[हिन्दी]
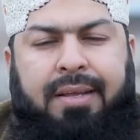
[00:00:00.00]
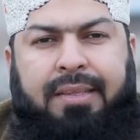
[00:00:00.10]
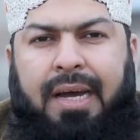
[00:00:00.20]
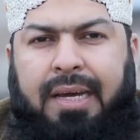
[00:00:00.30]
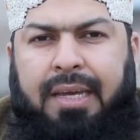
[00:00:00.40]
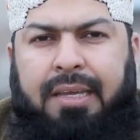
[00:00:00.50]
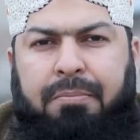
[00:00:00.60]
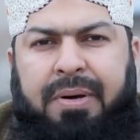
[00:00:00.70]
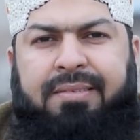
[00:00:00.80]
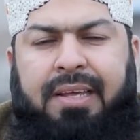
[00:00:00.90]
ताकि ये
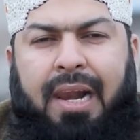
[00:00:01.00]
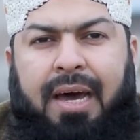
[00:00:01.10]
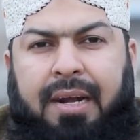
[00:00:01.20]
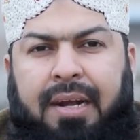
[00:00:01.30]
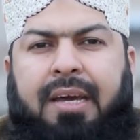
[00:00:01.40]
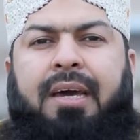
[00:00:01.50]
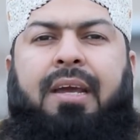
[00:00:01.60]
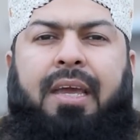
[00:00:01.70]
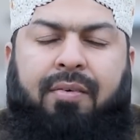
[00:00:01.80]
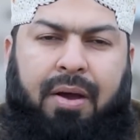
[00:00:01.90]
मसला निखर
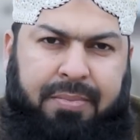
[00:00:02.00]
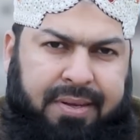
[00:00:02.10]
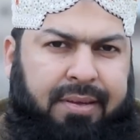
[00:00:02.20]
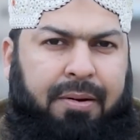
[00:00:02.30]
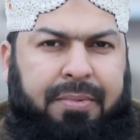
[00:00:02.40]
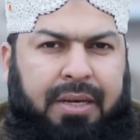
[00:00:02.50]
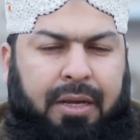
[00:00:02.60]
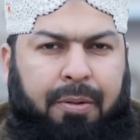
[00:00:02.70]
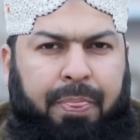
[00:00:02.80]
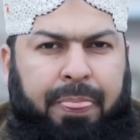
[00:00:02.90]
के आवाम के सामने
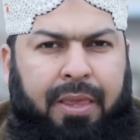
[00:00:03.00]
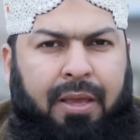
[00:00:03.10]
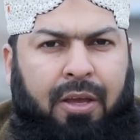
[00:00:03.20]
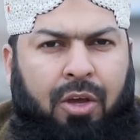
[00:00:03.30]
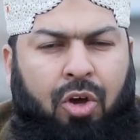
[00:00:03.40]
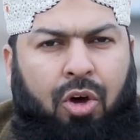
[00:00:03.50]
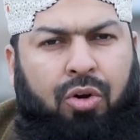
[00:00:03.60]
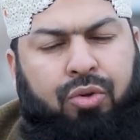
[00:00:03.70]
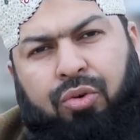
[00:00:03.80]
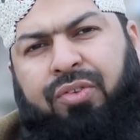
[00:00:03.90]

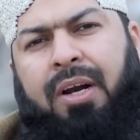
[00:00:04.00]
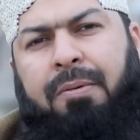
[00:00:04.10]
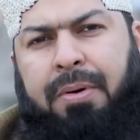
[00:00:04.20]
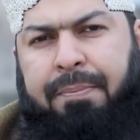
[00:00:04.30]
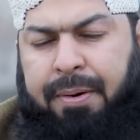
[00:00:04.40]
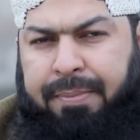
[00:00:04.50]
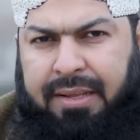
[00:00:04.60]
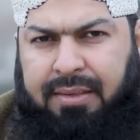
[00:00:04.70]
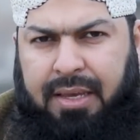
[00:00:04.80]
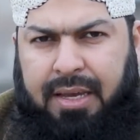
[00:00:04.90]
आए दूसरे नंबर पर
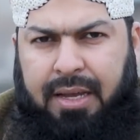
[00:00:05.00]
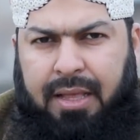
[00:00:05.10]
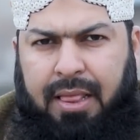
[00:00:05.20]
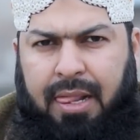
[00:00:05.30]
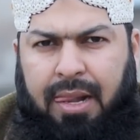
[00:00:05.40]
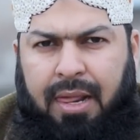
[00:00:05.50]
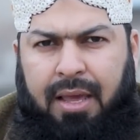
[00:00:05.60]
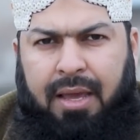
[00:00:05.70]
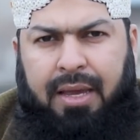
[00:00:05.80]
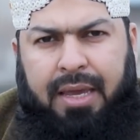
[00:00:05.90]
बात यह है
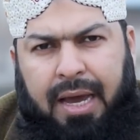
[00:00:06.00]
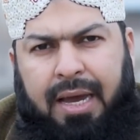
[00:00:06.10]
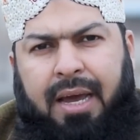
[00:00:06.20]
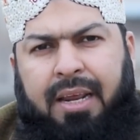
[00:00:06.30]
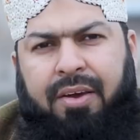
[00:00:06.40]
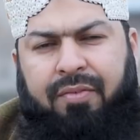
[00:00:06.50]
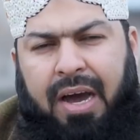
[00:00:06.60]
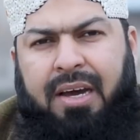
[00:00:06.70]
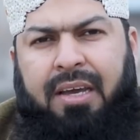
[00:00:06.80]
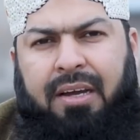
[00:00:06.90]
कि अगर ये
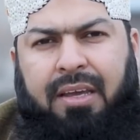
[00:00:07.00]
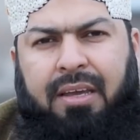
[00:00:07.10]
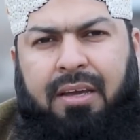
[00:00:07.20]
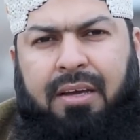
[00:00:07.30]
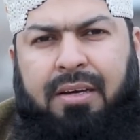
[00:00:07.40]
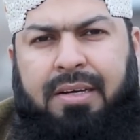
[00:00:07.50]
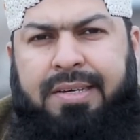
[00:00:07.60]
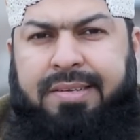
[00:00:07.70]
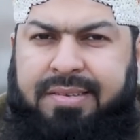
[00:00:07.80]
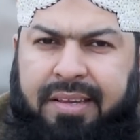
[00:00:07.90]
वाकई
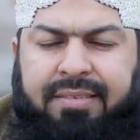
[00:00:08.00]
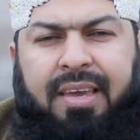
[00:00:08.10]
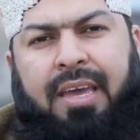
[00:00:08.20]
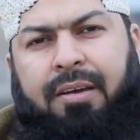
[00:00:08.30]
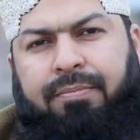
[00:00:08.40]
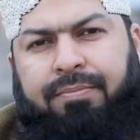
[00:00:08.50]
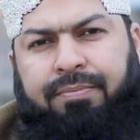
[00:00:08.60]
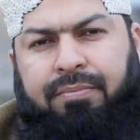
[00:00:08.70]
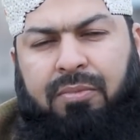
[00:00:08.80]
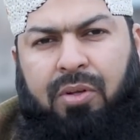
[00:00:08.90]
सच्ची हैं
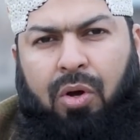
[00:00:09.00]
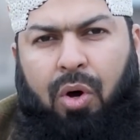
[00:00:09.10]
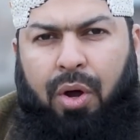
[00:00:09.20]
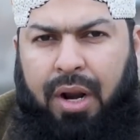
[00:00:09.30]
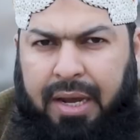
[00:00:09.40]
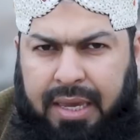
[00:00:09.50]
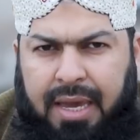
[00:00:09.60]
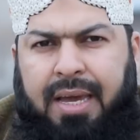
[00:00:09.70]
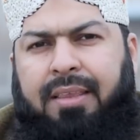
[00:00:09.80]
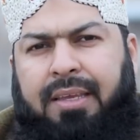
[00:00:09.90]
और
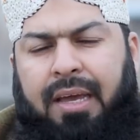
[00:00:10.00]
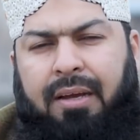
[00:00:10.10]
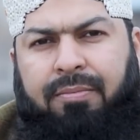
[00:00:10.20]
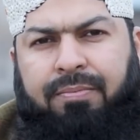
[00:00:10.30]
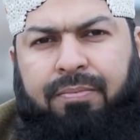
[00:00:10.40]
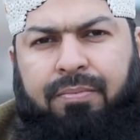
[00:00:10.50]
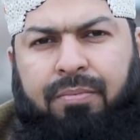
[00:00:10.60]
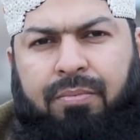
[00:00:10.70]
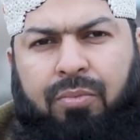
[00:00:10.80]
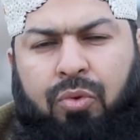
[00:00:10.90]
हकीकत है
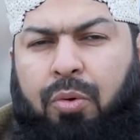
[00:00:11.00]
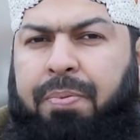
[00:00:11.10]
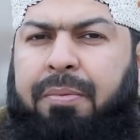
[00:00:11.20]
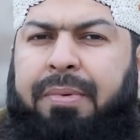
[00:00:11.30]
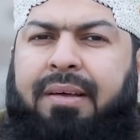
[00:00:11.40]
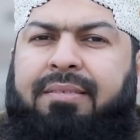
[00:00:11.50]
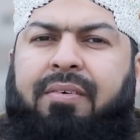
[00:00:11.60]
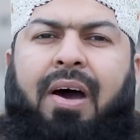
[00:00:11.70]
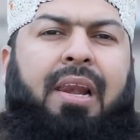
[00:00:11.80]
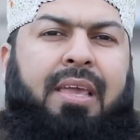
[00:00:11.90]
तो फिर मेरा
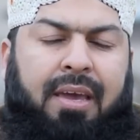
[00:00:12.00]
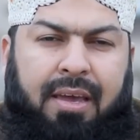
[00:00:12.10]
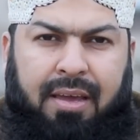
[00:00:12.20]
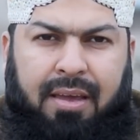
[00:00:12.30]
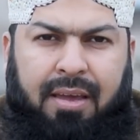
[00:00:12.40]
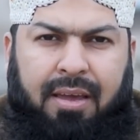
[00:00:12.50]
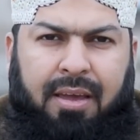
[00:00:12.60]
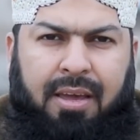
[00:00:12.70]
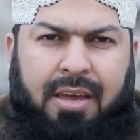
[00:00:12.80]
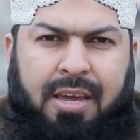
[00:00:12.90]
सवाल ये है
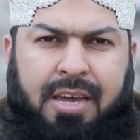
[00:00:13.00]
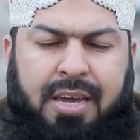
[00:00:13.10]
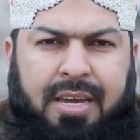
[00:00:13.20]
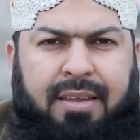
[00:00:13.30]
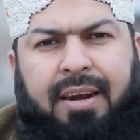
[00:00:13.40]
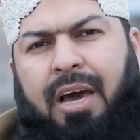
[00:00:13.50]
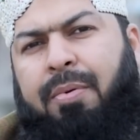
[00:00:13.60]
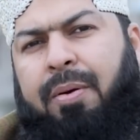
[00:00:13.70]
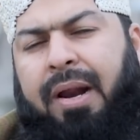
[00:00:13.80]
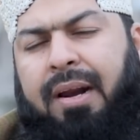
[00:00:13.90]
कि
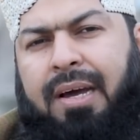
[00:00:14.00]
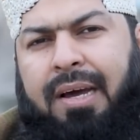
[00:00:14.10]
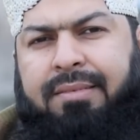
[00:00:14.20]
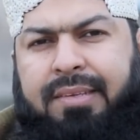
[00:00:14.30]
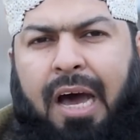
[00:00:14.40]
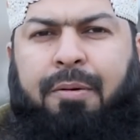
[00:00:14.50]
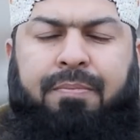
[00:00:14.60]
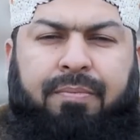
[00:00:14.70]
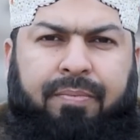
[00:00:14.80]
जनाब इमरान ख़ान साहब